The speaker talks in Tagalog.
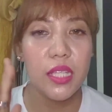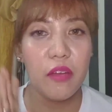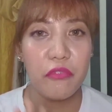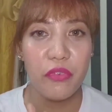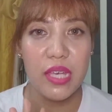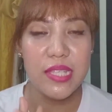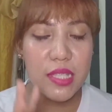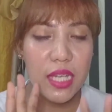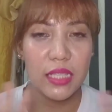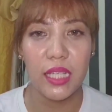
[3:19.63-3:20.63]
ng
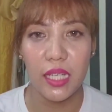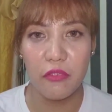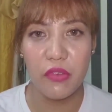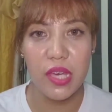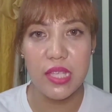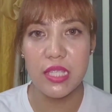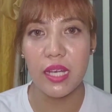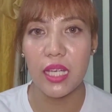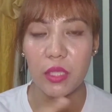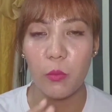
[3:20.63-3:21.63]
face, hindi lang talaga
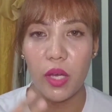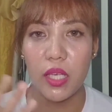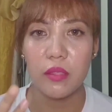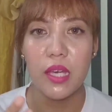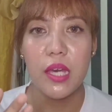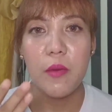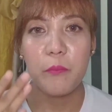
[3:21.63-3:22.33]
face, ng katawan,